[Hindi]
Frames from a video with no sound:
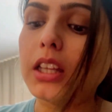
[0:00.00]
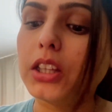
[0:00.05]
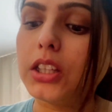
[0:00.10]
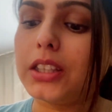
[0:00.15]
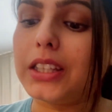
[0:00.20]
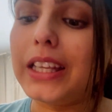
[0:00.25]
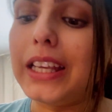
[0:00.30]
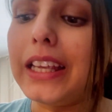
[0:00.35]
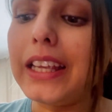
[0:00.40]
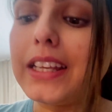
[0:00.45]
द
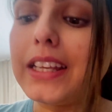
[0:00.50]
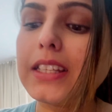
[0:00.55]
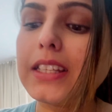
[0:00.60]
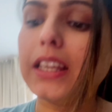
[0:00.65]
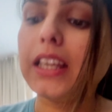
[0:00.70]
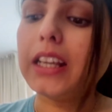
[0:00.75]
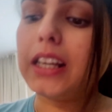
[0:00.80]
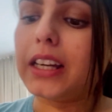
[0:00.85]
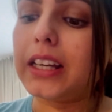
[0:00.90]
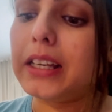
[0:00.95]
थिंग
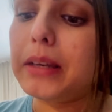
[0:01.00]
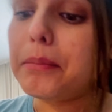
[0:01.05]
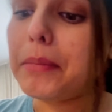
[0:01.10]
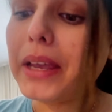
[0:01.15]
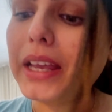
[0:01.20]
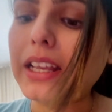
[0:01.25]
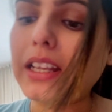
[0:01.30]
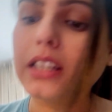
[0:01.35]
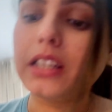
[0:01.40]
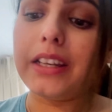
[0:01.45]
कि कल
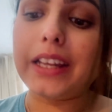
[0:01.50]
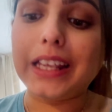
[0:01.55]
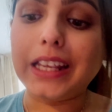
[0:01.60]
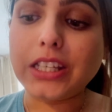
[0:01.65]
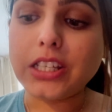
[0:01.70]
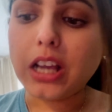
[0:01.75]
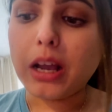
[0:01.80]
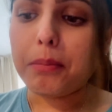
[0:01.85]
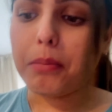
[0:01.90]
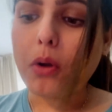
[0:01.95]
मैं नहीं
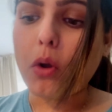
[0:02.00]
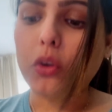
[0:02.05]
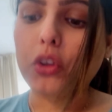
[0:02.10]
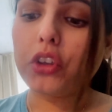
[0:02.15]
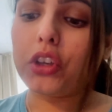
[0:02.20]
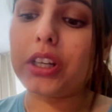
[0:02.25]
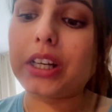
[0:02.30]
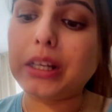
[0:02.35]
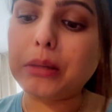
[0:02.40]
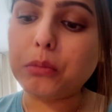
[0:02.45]
जा पाऊंगी
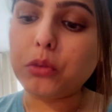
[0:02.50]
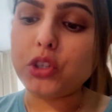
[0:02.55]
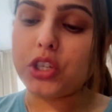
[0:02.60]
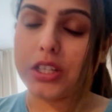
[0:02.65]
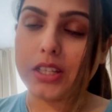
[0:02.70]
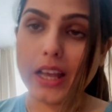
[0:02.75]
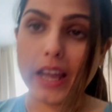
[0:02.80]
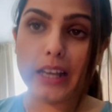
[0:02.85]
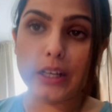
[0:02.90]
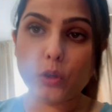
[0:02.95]
कल मुझे
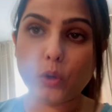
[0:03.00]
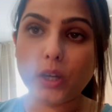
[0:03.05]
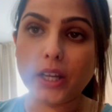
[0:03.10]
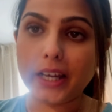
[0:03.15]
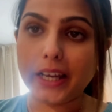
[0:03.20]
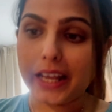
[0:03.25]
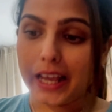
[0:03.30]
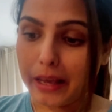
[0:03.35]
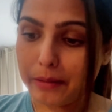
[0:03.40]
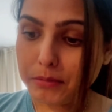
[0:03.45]
साहिल को
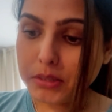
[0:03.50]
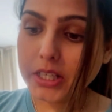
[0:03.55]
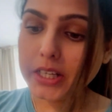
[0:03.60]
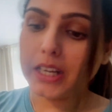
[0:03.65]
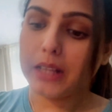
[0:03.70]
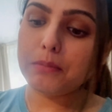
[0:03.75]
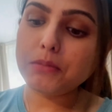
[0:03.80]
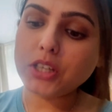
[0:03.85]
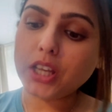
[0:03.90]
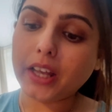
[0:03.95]
लेने
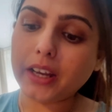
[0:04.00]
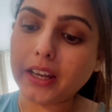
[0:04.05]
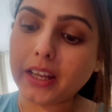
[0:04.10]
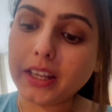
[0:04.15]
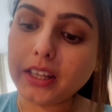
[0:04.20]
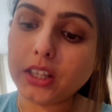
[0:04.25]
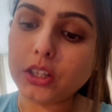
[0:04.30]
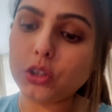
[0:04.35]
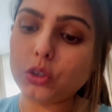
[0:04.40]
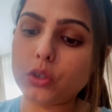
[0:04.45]
एम्स्टरडेम जाना है
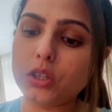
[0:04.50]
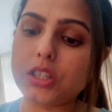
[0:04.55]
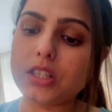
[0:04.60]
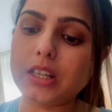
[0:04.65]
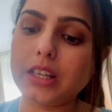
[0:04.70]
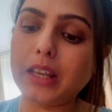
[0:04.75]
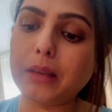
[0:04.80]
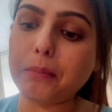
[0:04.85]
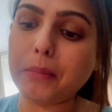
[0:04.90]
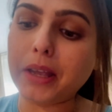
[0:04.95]
तो
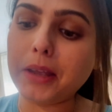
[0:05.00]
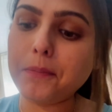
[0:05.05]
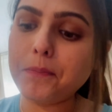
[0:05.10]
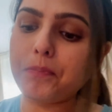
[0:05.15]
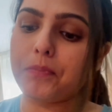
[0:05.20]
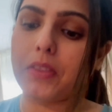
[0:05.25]
इसलिए मैं